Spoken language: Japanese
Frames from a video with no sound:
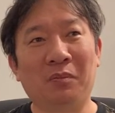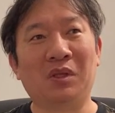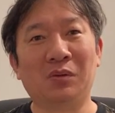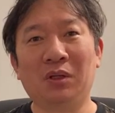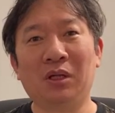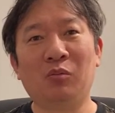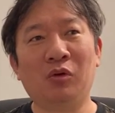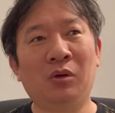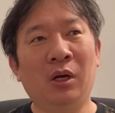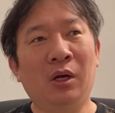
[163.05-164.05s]
それで
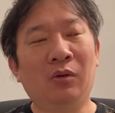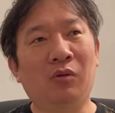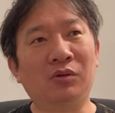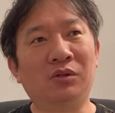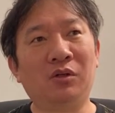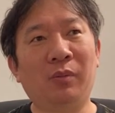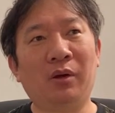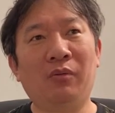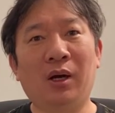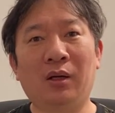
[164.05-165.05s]
も交通の
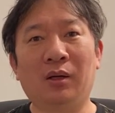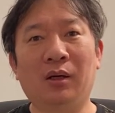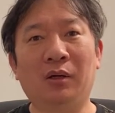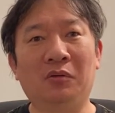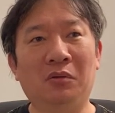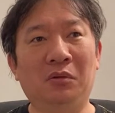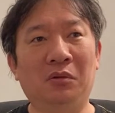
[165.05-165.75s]
便はあの